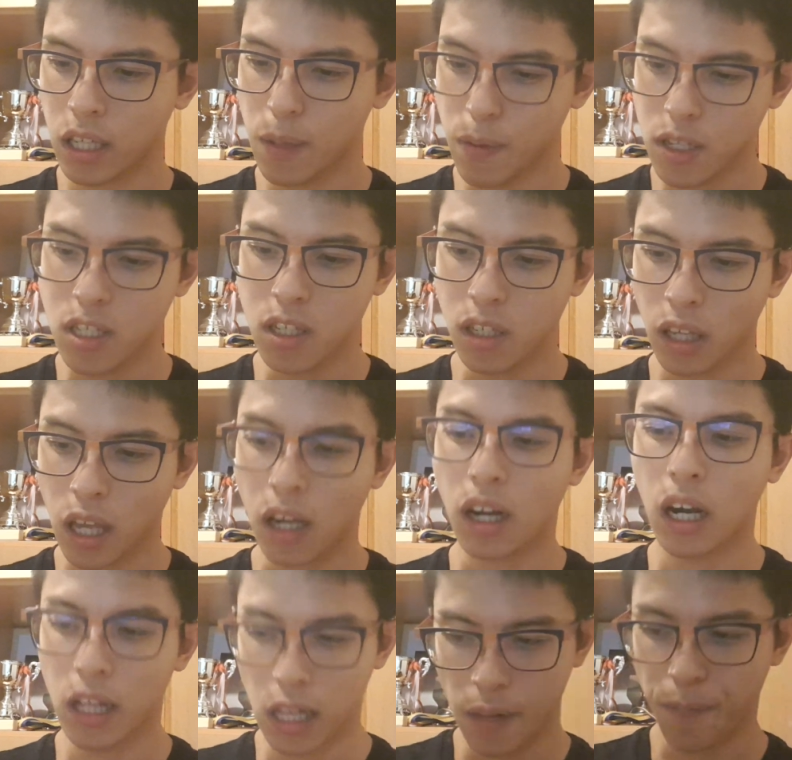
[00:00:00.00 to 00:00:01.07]
厳しい結
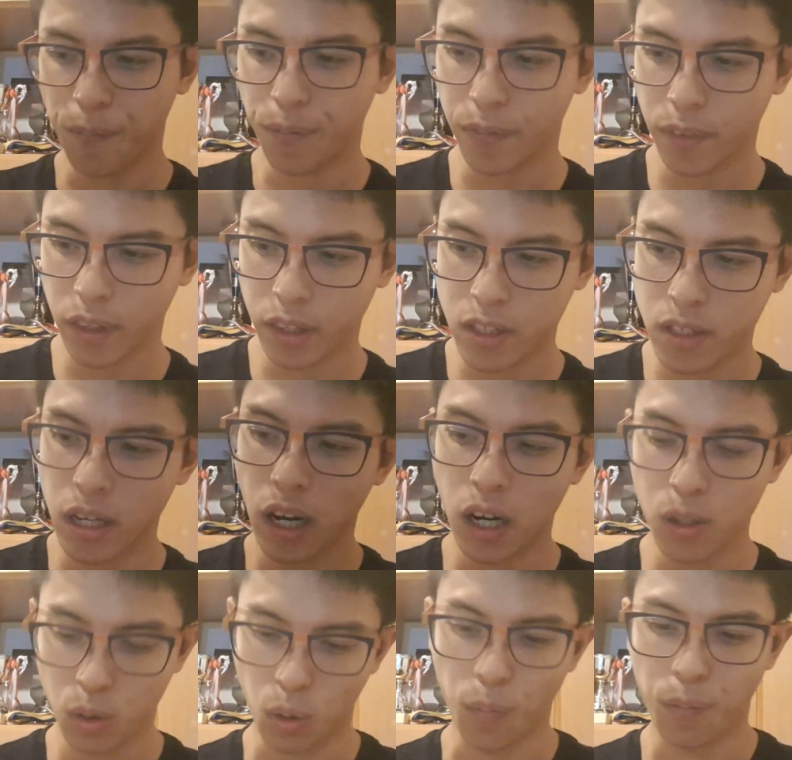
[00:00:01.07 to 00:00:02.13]
果につなが
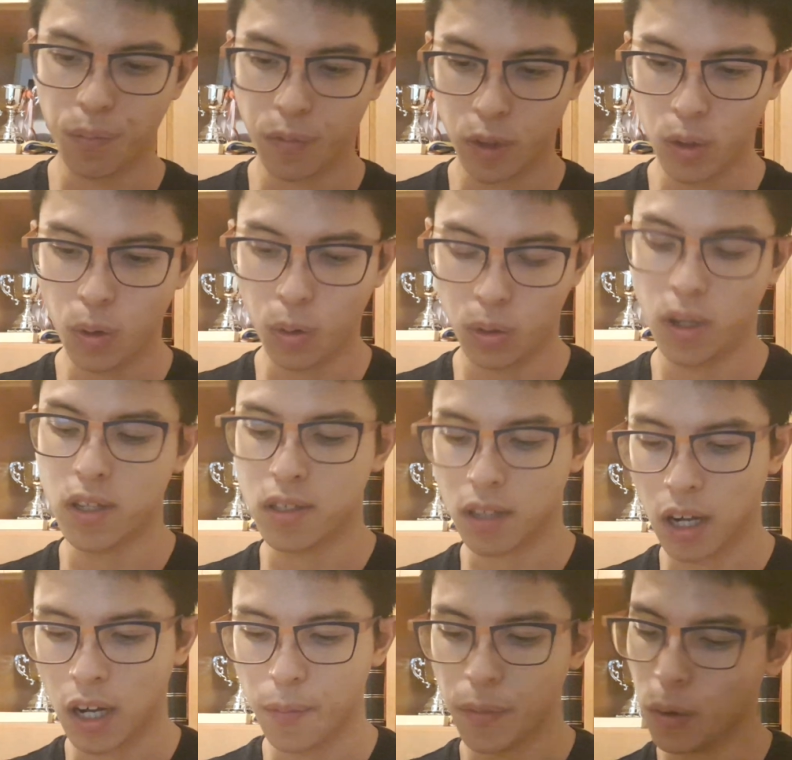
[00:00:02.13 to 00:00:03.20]
るということです
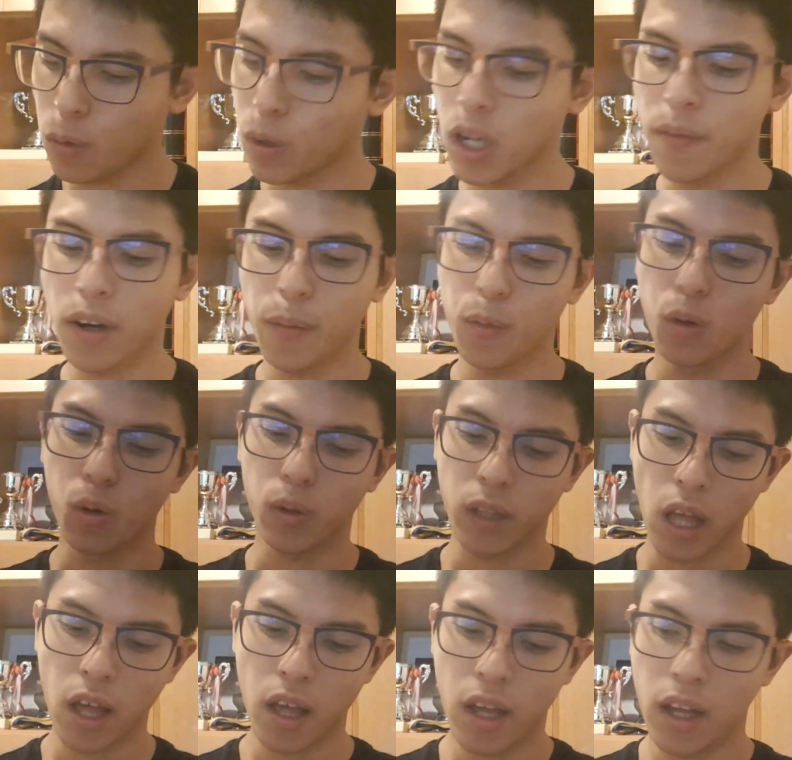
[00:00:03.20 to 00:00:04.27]
が、まあ、これはもう
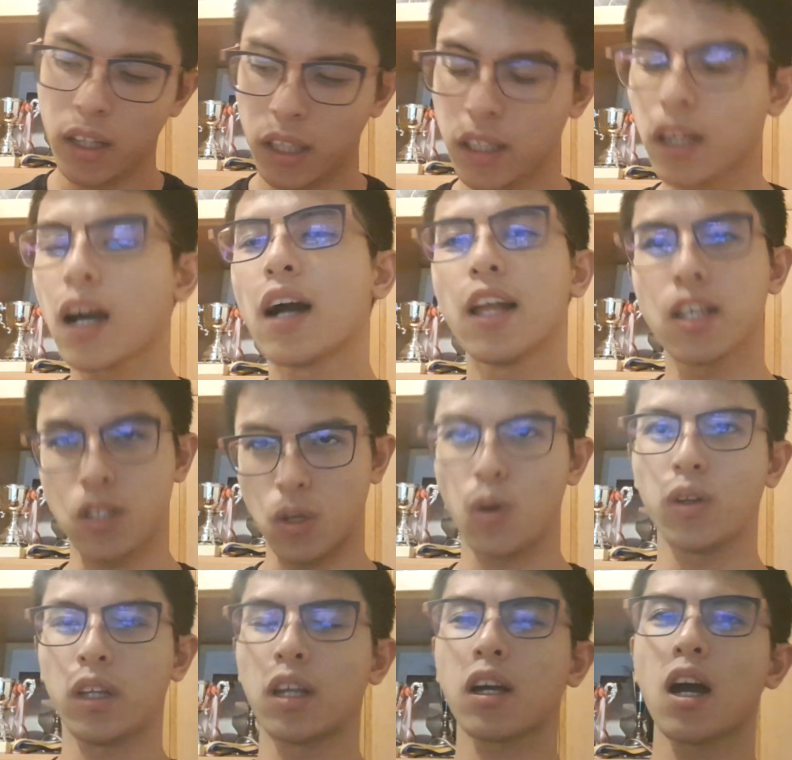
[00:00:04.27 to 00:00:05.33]
ね、戦いです
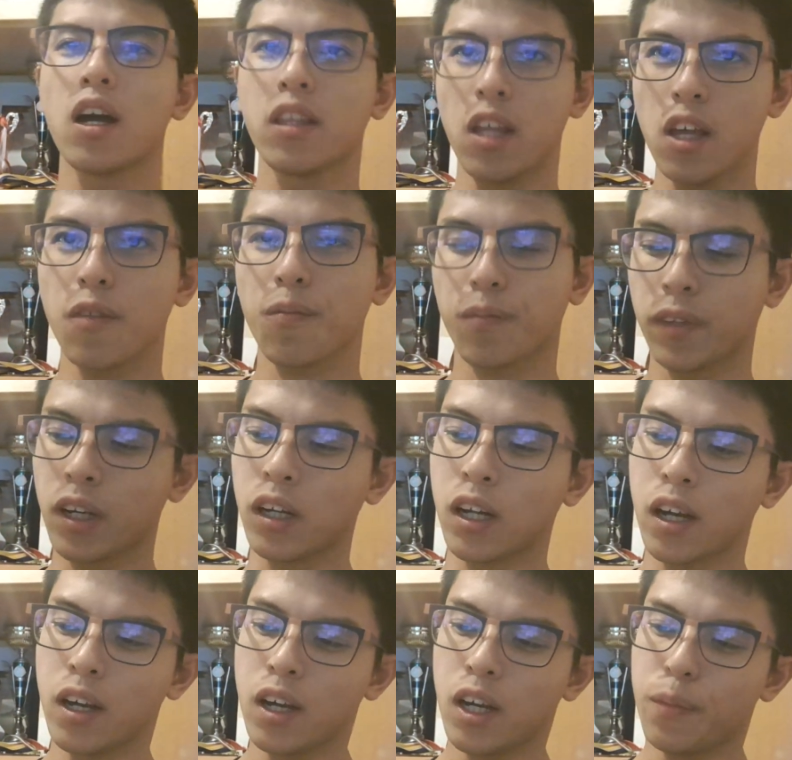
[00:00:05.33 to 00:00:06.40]
よ、戦いね。だか
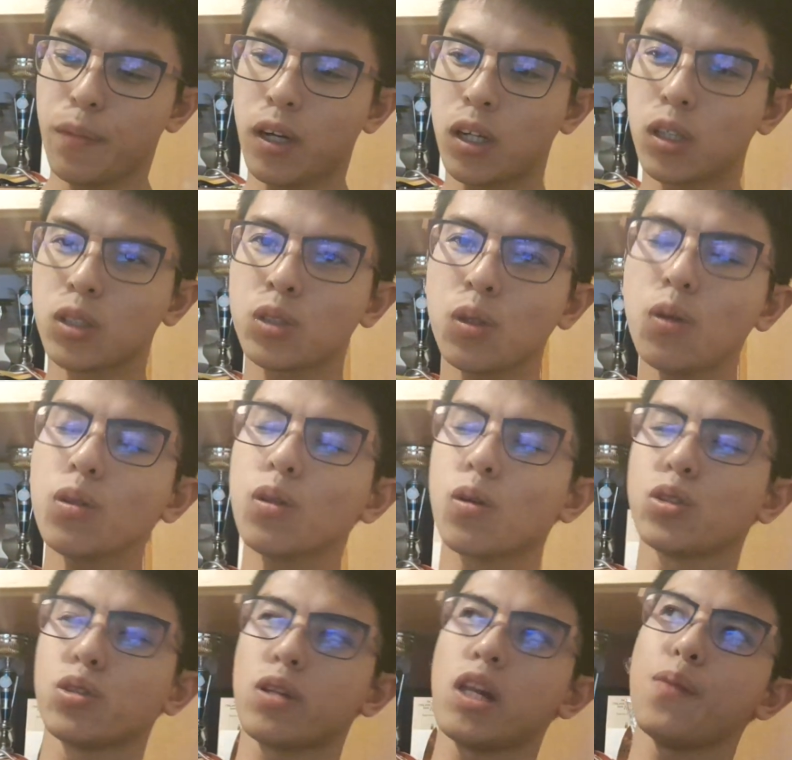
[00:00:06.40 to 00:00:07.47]
ら、まあ、ショート
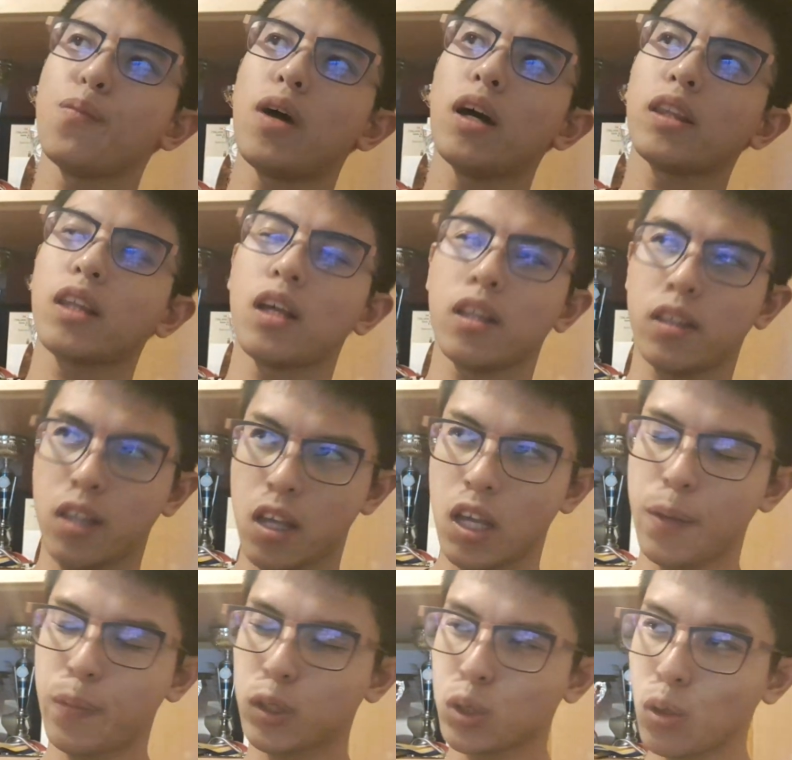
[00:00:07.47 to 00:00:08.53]
の貯金もあったんで、
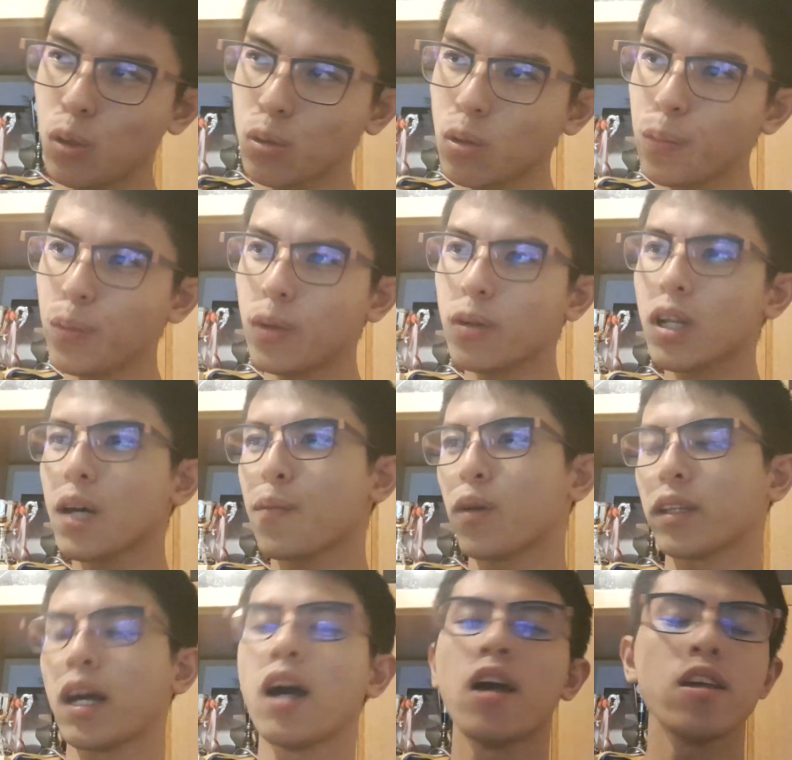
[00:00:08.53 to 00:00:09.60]
やっぱショートプログラム
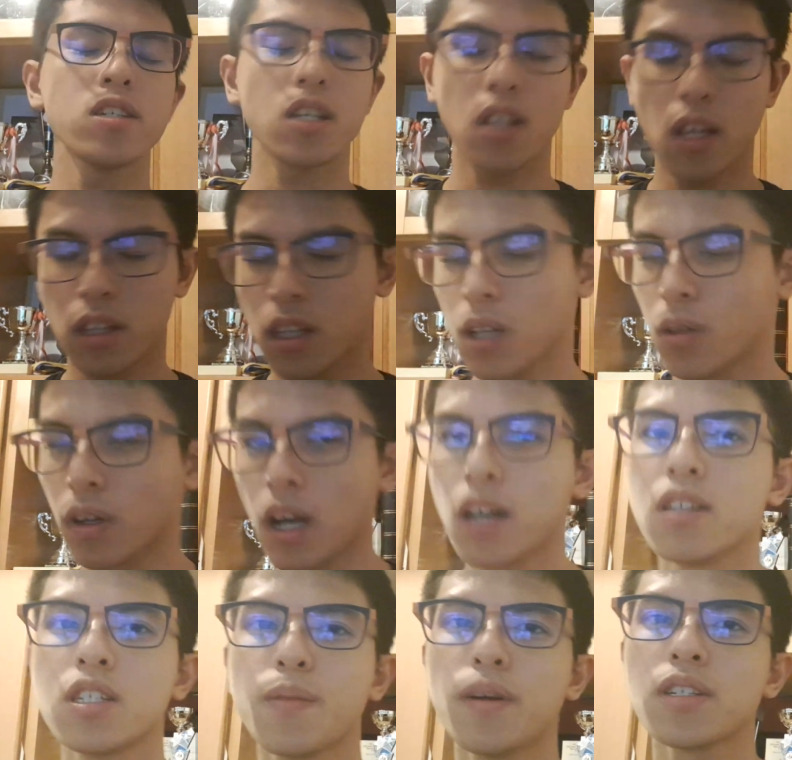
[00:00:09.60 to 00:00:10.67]
も大事だなっていうのを
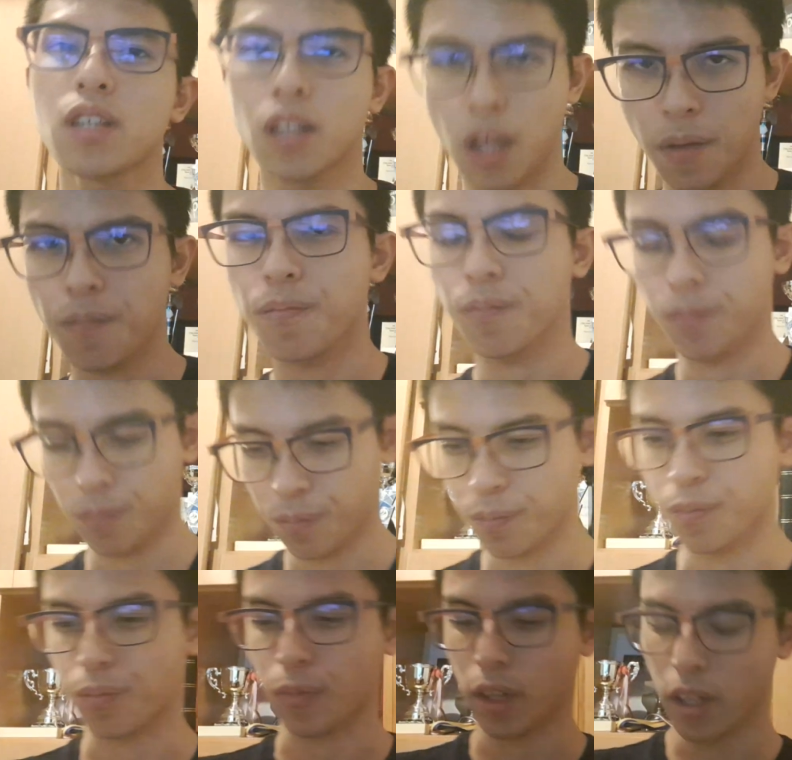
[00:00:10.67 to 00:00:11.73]
感じましたね。う
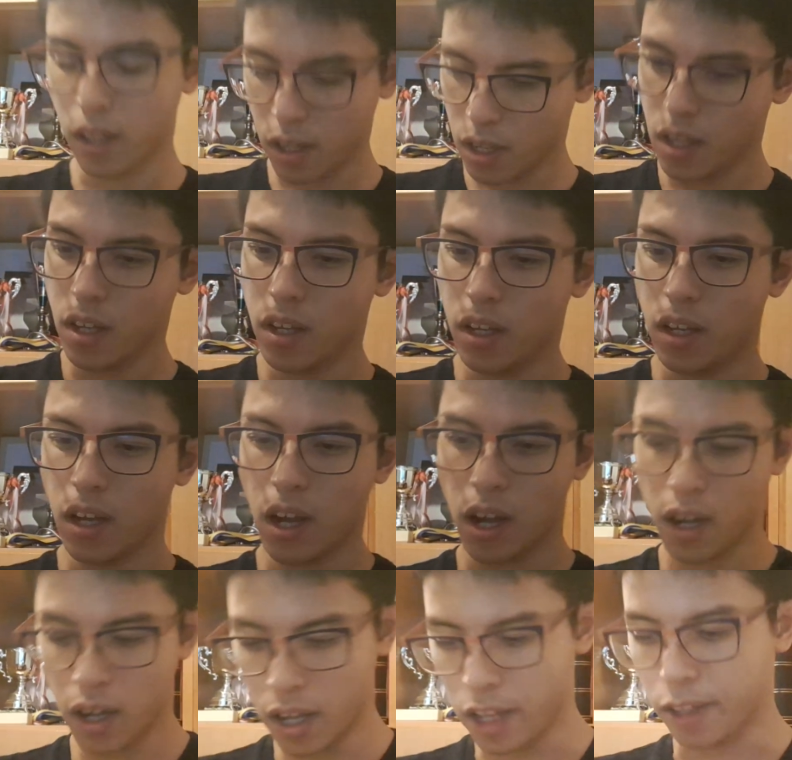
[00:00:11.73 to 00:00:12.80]
ん。
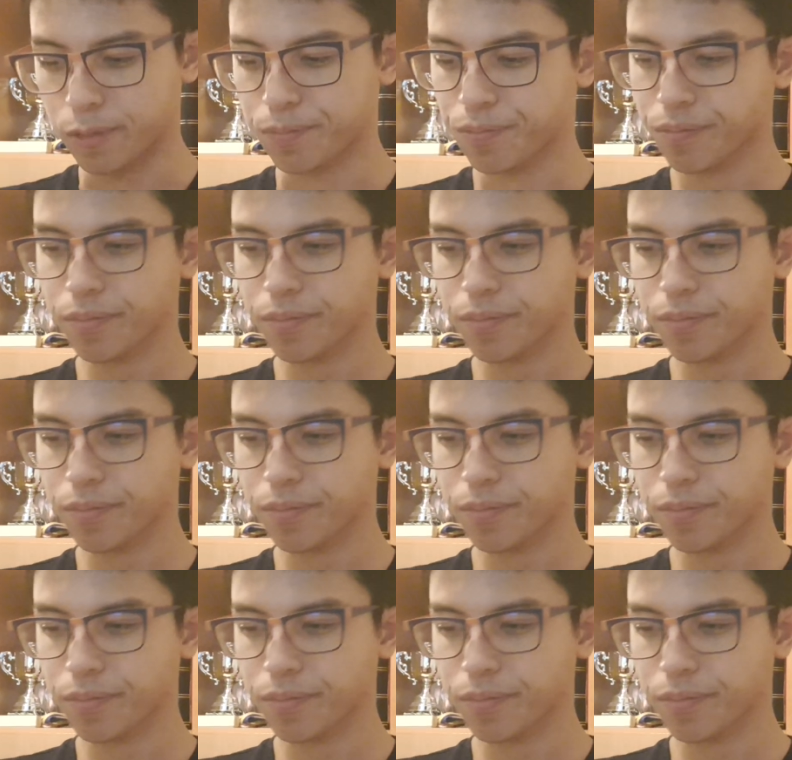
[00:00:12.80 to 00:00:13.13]
はい。